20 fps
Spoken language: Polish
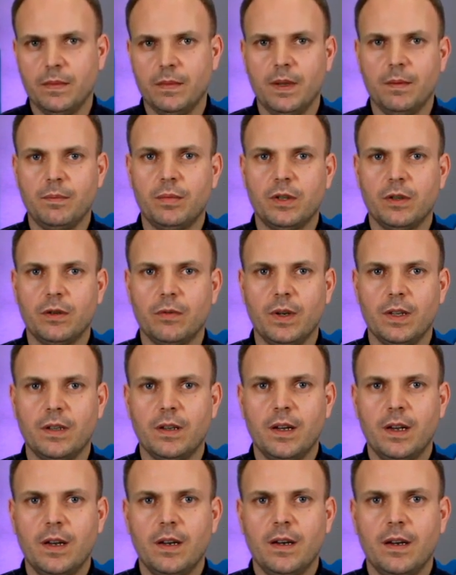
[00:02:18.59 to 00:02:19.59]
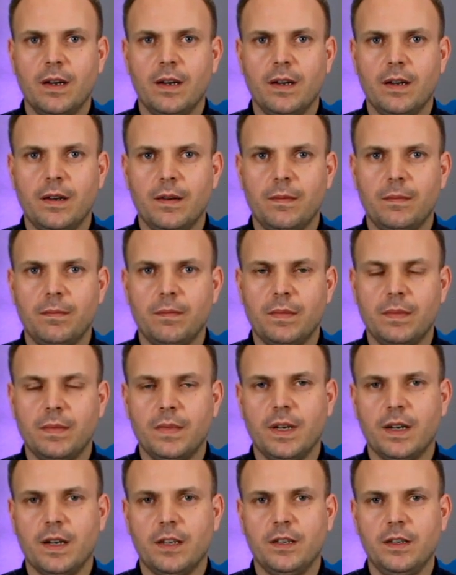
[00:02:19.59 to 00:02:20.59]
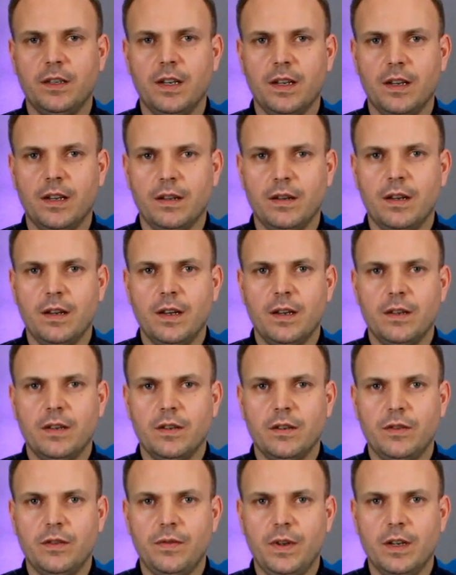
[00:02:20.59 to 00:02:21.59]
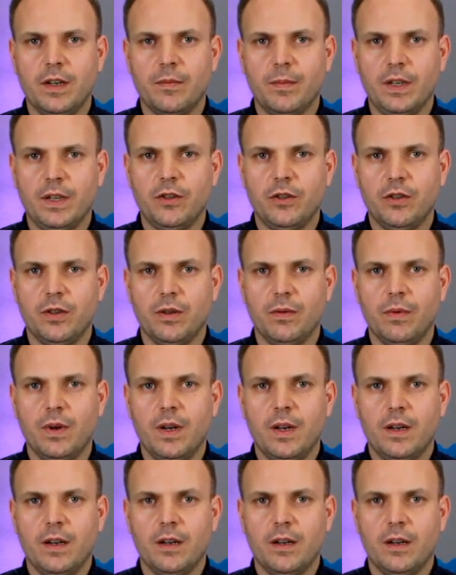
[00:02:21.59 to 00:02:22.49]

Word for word: Na przykład jak jeden dźwięk będzie się